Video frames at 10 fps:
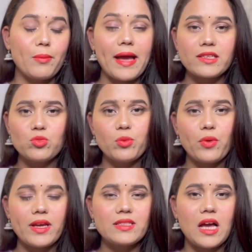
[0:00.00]
मैक्सिमम
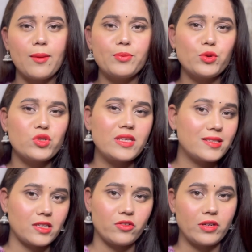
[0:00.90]
प्राइस अप टू
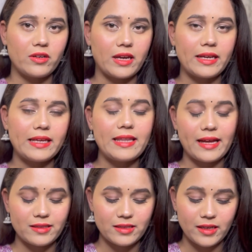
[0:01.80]
सिक्स 600 रहेगी
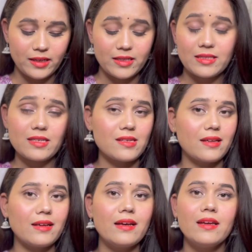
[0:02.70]
दैट्स इट इससे
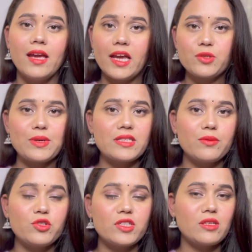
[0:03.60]
ज़्यादा एक्सपेंसिव
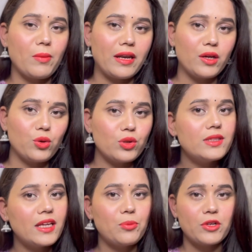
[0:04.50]
चीज़ें मैंने खुद
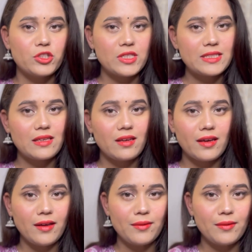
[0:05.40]
नहीं परचेज़ की हैं